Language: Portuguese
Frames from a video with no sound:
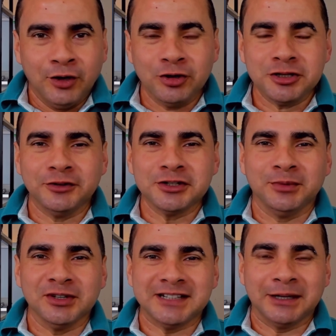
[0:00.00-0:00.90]
Hoje eu vou te
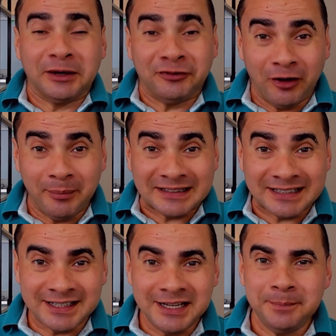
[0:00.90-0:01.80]
mostrar uma forma
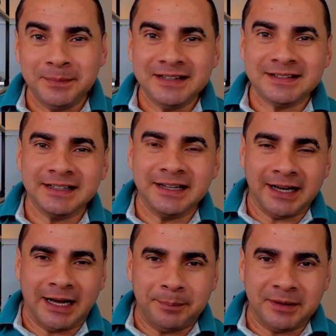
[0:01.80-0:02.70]
simples e
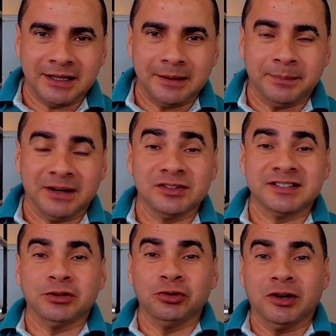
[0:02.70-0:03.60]
rápida para
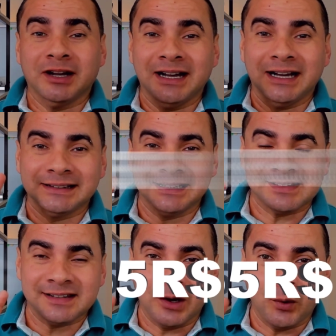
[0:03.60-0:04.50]
você colocar até
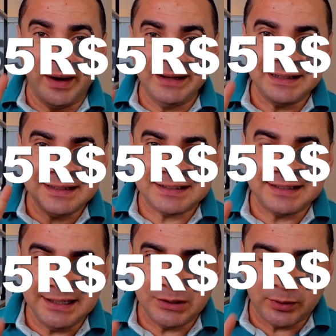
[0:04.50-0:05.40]

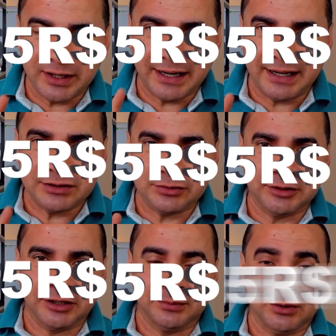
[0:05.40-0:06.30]
55 reais no
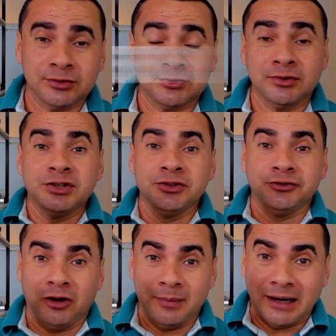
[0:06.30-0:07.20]
teu bolso de
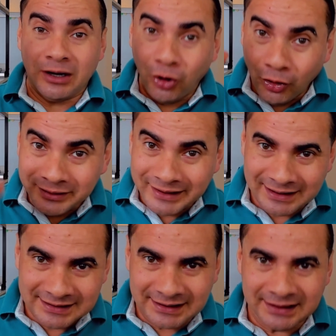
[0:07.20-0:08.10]
forma
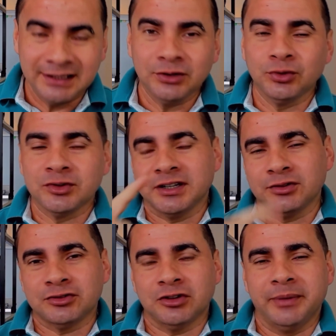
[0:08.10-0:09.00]
honesta
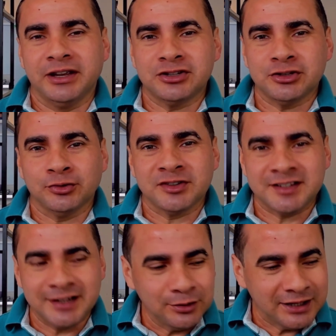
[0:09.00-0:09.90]
usando somente o
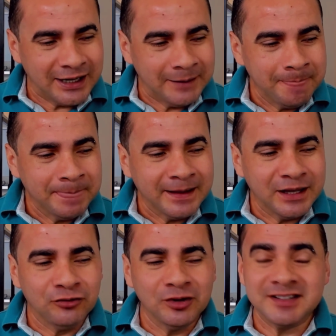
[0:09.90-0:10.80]
celular
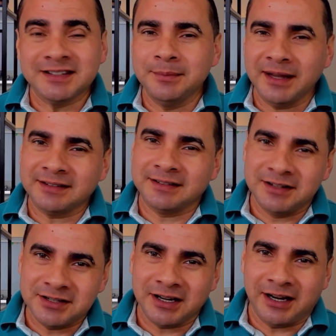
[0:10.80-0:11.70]
que você me
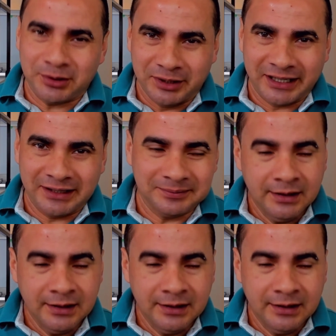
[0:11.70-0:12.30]
assiste agora.